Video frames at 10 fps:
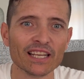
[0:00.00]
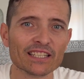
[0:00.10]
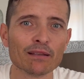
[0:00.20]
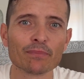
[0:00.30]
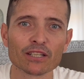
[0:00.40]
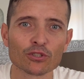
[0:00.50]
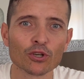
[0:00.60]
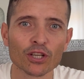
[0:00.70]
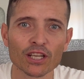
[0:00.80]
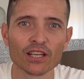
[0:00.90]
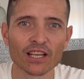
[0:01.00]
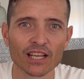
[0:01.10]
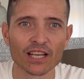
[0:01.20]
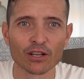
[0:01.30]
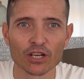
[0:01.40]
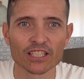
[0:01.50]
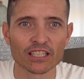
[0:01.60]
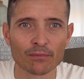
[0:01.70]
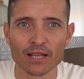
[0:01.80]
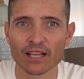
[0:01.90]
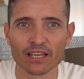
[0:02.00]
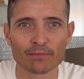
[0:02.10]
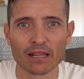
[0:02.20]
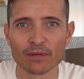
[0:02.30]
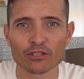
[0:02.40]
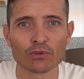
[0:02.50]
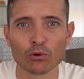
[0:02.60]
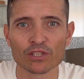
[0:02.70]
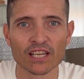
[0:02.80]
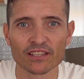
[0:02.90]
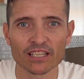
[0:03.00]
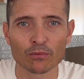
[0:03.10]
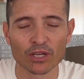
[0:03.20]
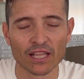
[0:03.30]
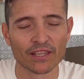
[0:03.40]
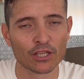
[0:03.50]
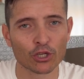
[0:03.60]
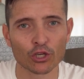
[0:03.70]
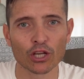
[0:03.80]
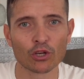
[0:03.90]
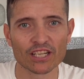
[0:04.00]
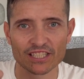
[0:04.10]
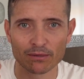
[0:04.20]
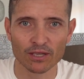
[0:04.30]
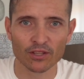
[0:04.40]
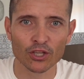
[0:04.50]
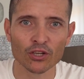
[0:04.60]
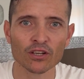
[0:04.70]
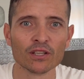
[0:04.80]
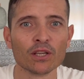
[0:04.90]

siempre estoy con ese tema eh, para mí es una lucha interna muy grande yo creo que con este vídeo